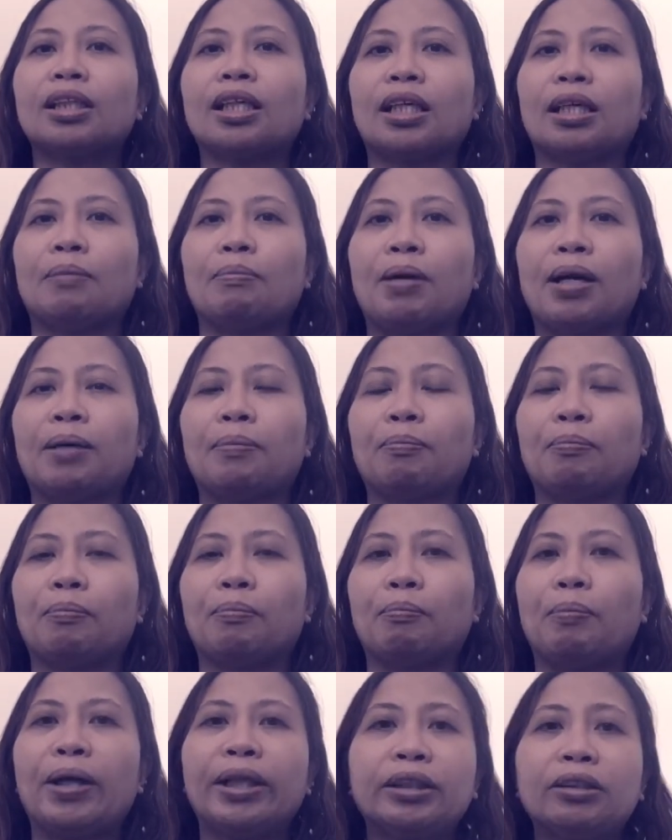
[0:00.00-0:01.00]

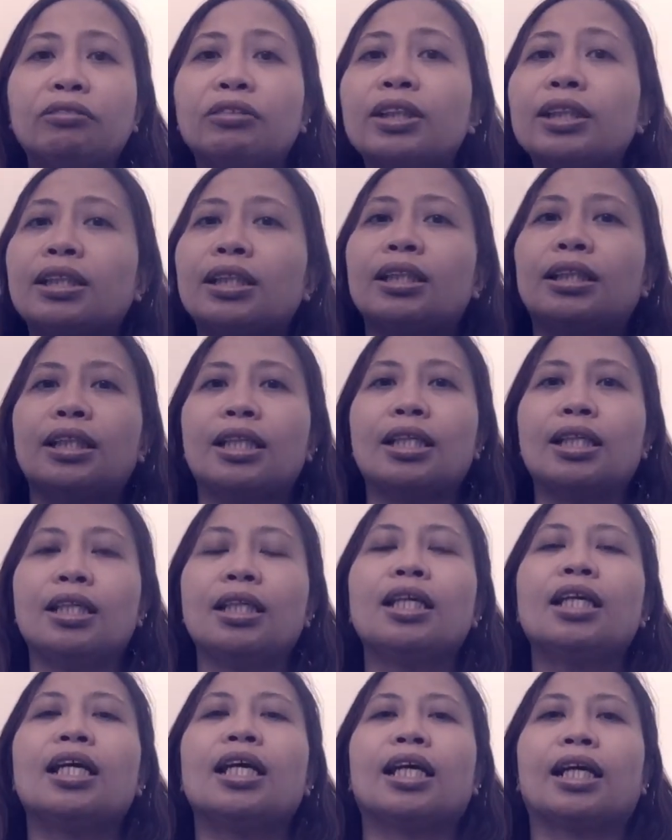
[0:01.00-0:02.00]
ibang part of the city,
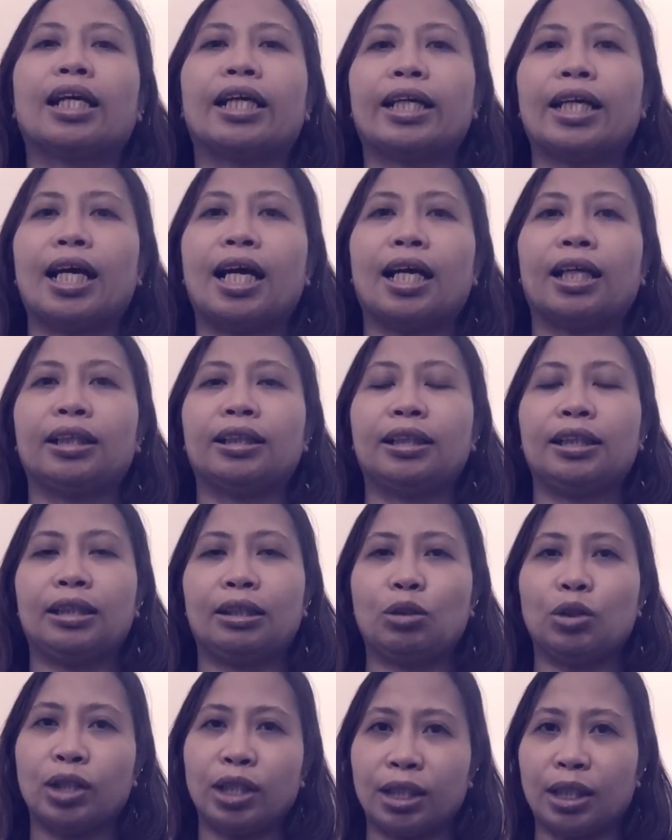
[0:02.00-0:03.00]
kaya hindi
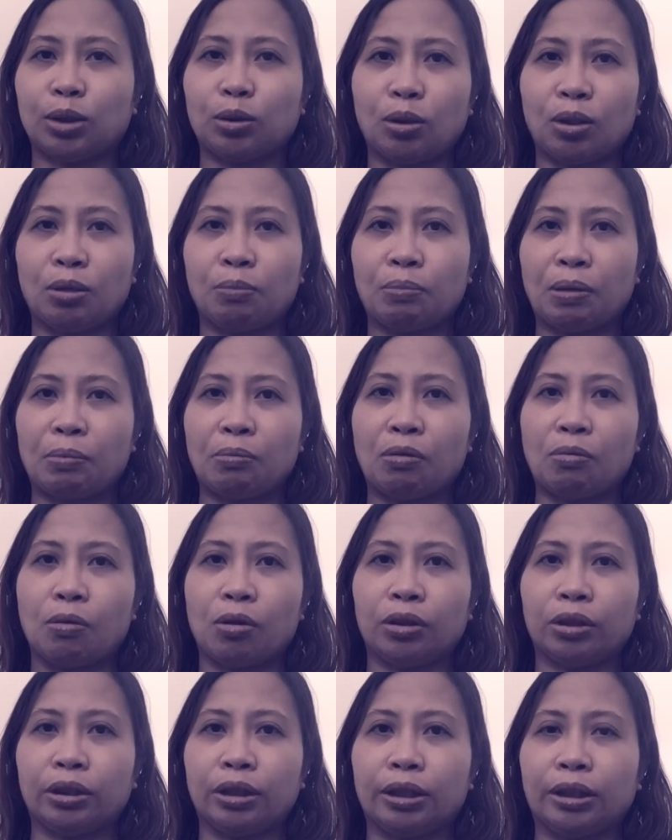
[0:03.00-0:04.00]
ko na natuloy yung
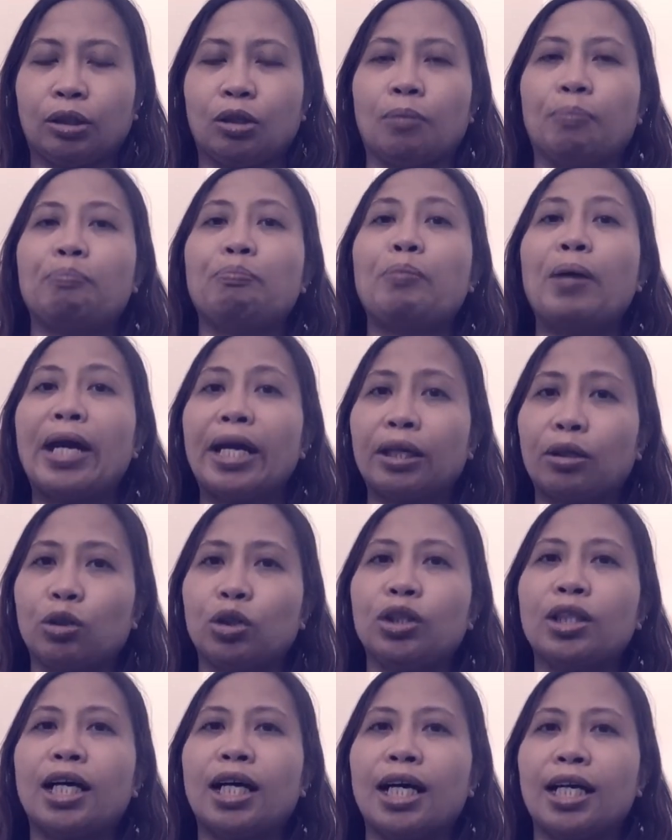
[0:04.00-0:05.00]
pagbo-volunteer ko. Pero
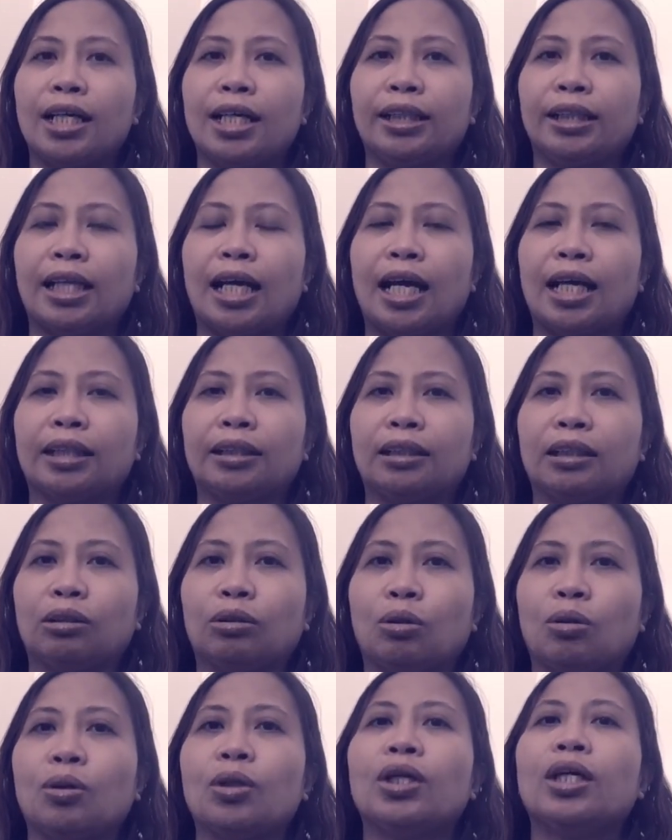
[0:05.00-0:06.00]
yun ang kagandahan
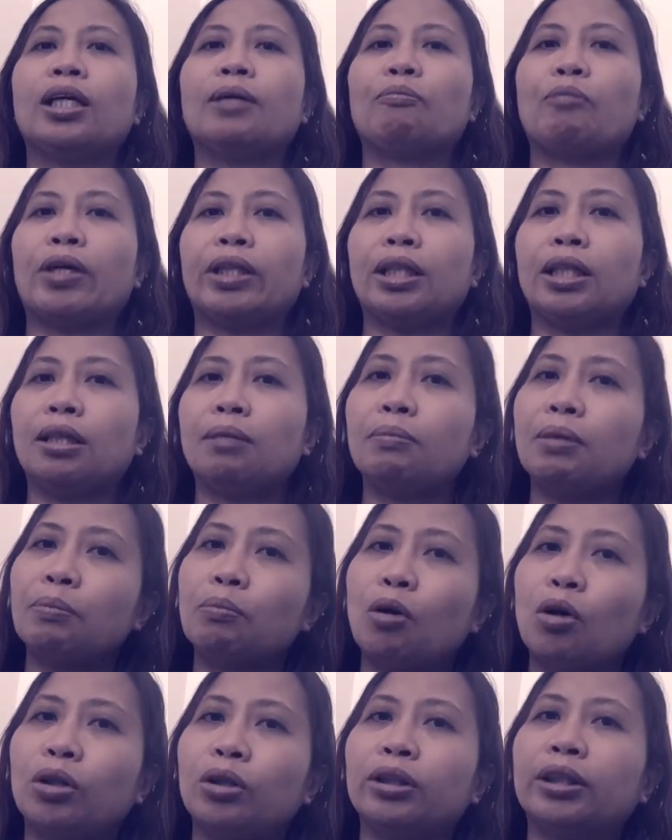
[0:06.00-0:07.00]
dito. Pwede kang
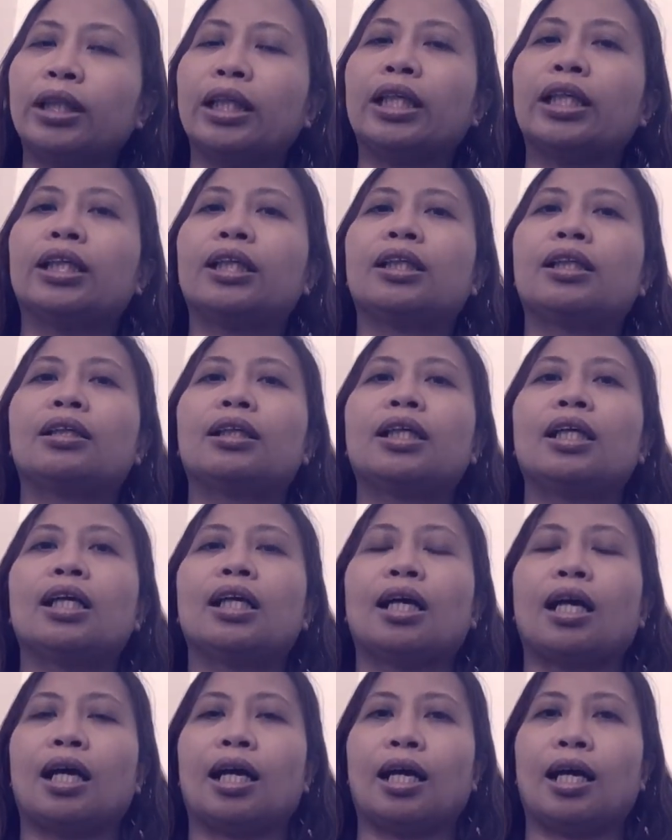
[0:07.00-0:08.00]
mag-volunteer,
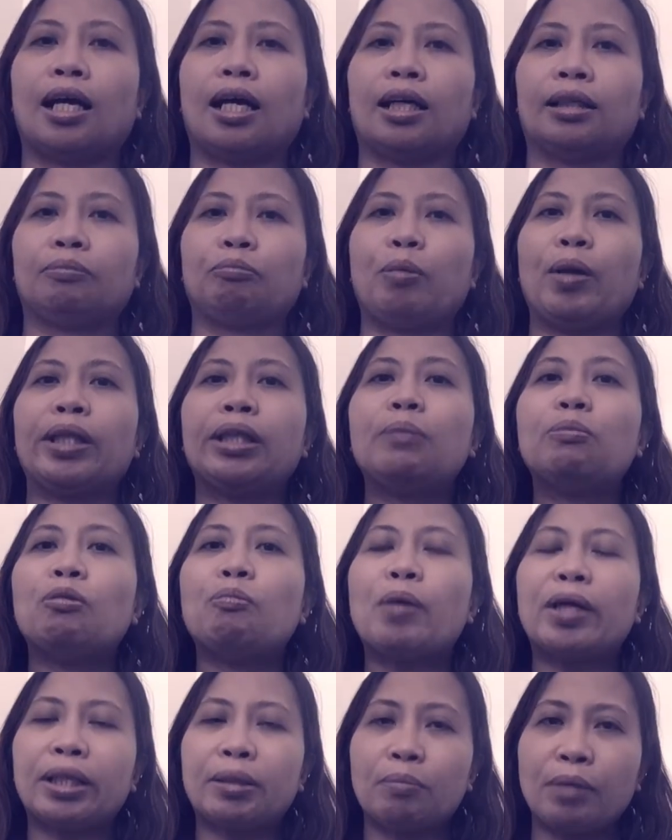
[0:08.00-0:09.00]
at uh, pwede mo
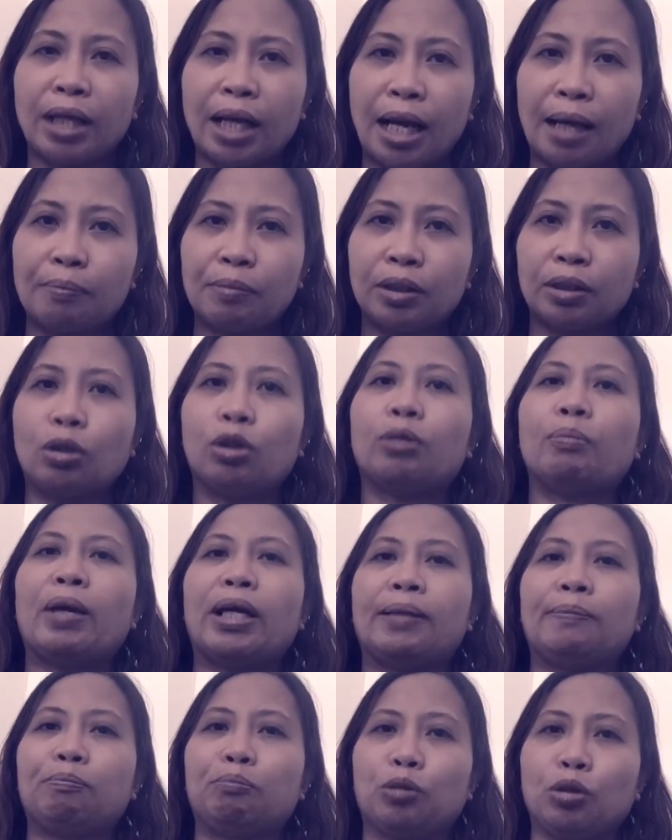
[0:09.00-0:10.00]
pa rin magamit or
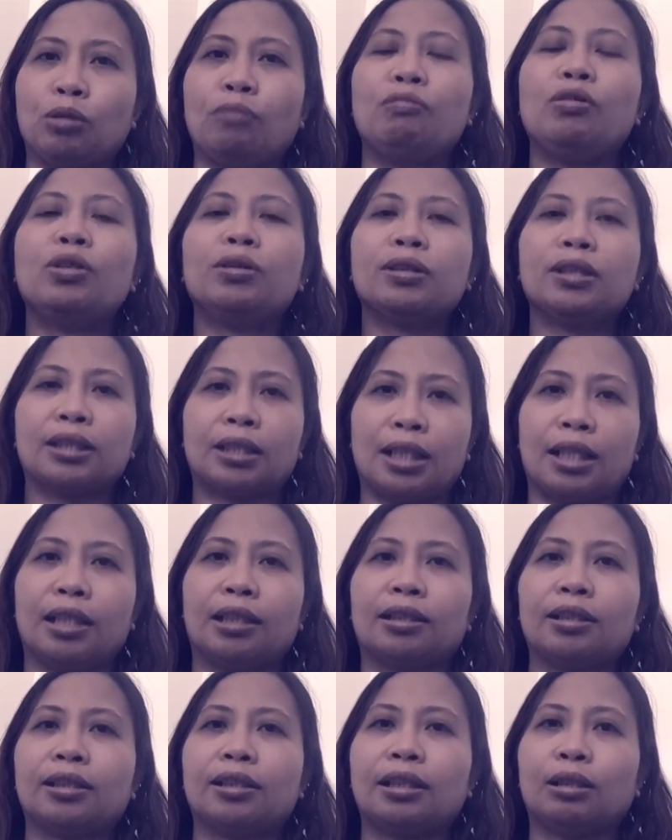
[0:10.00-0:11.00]
ma-improve yung
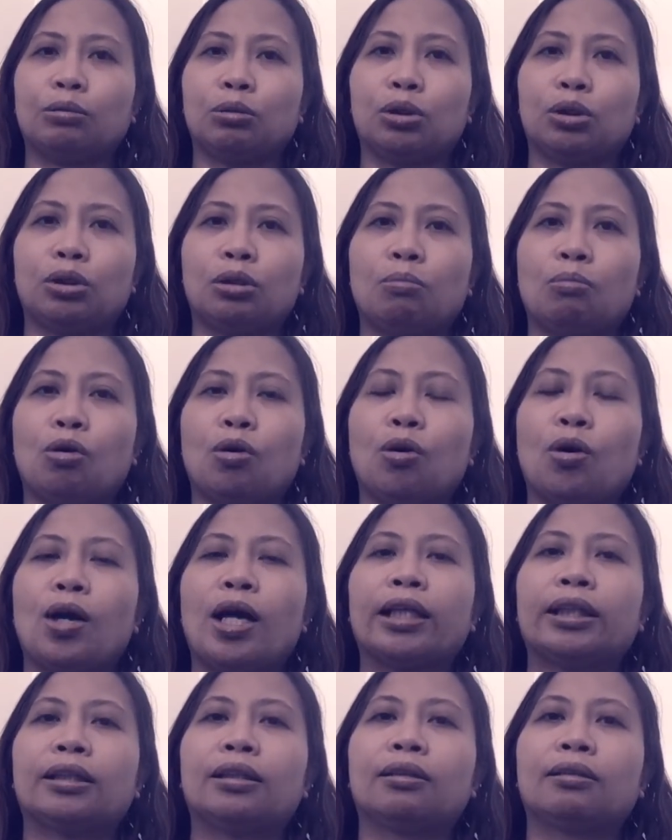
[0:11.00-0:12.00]
skills na gusto mo
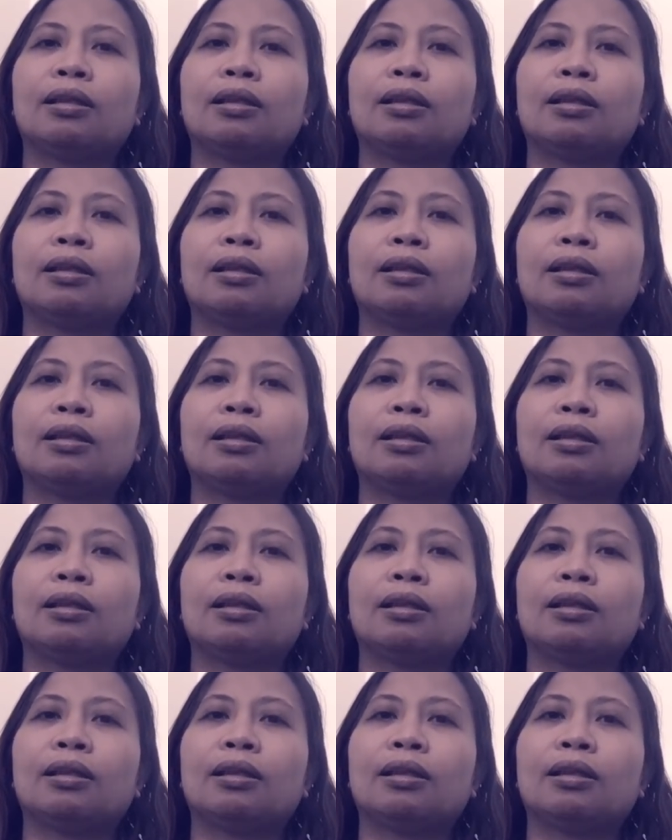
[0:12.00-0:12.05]
at